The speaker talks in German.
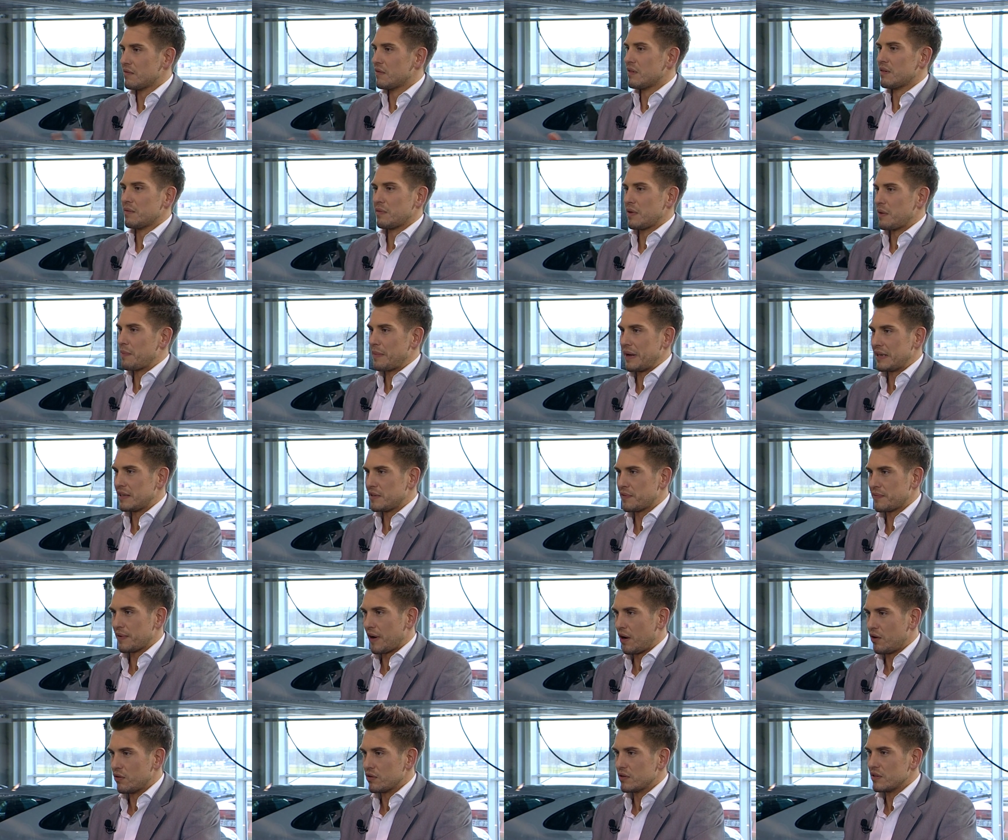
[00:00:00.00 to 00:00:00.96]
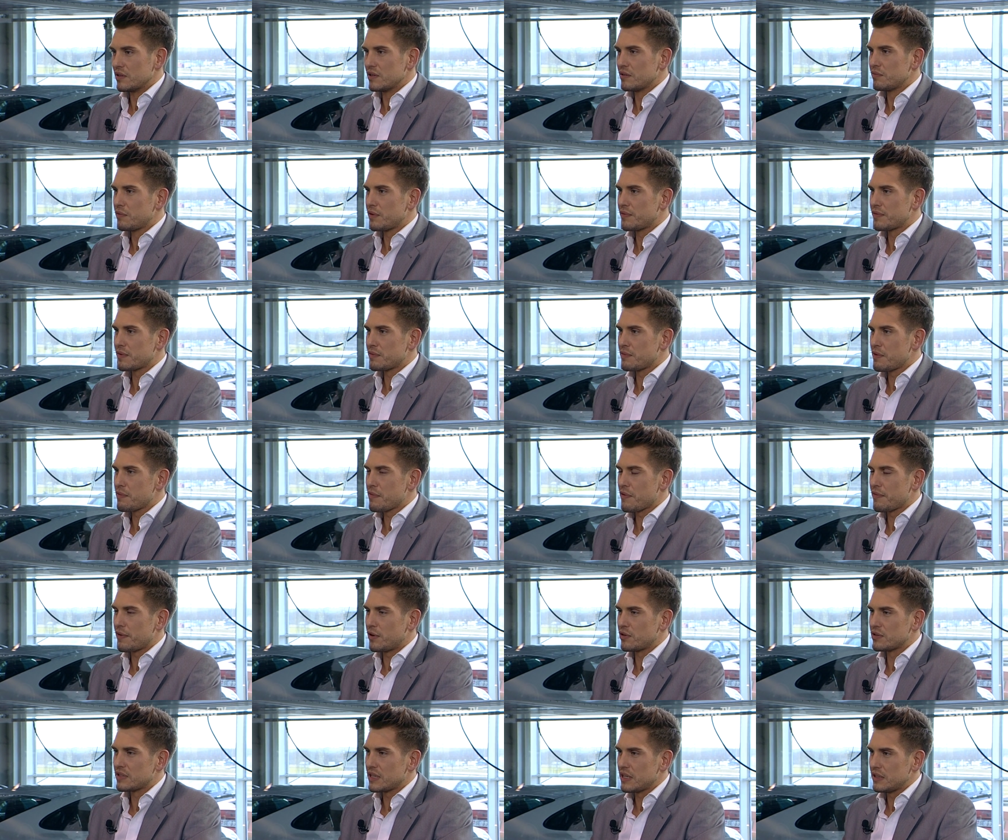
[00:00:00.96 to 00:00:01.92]
ich meine die Frauen, ne? wie, viel, wie viele
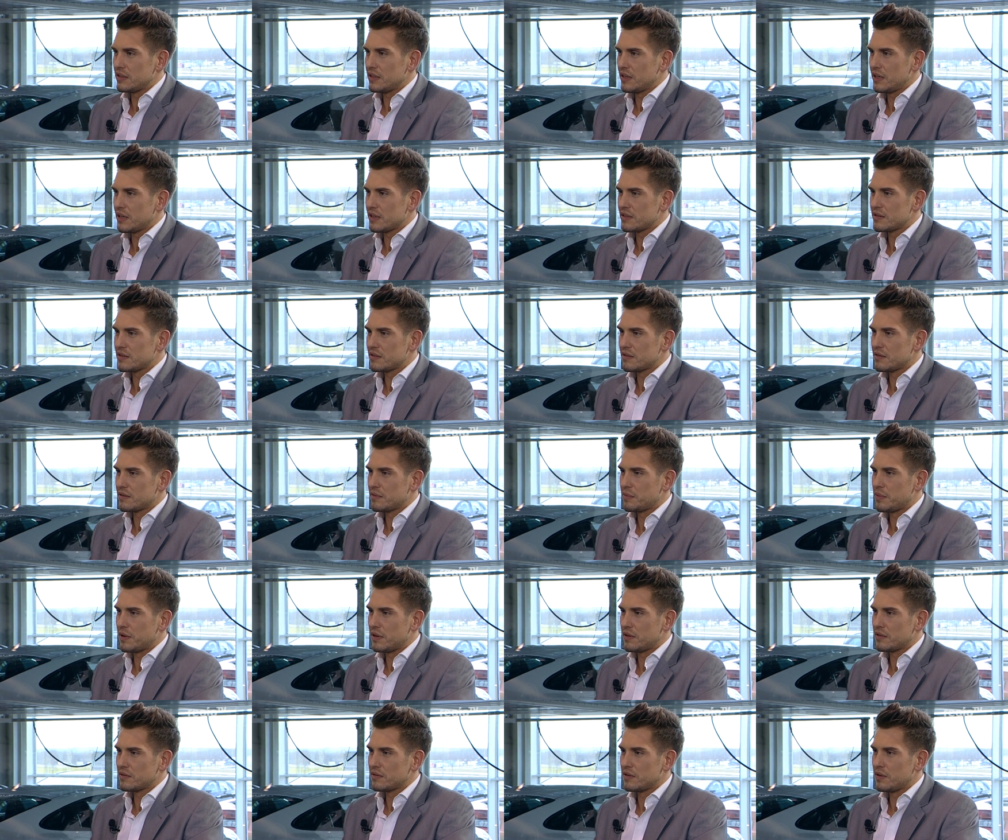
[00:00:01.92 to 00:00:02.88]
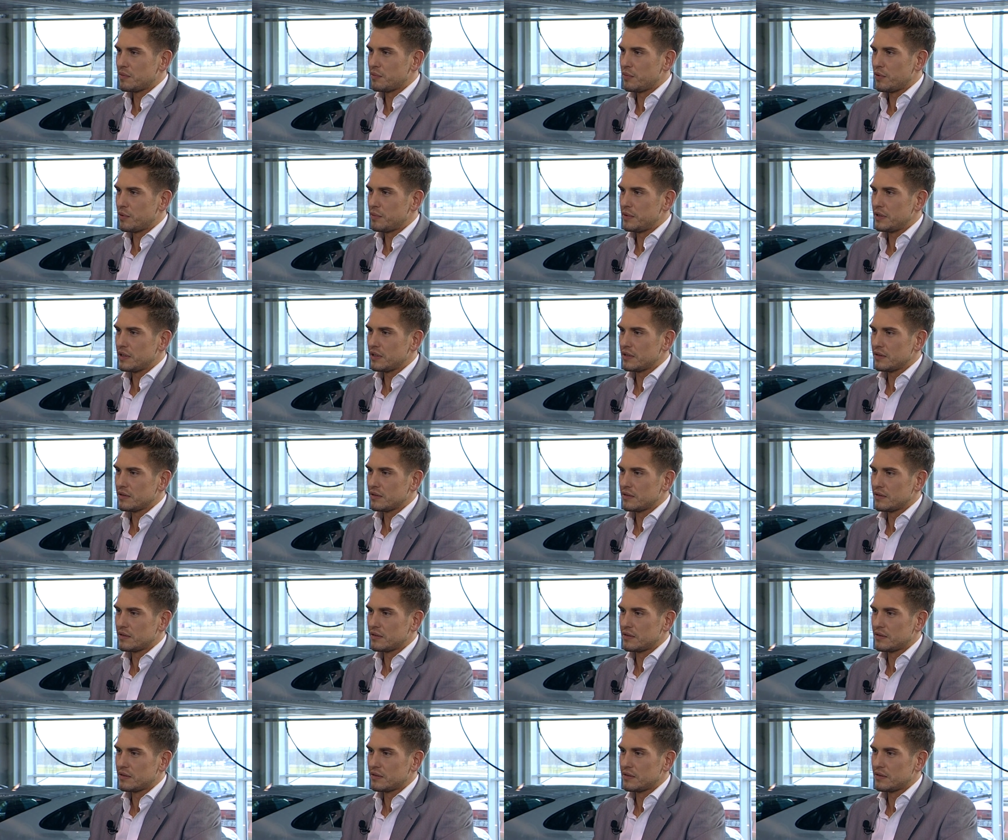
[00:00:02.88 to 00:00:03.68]
Frauen seid ihr jetzt? Wir sind sieben.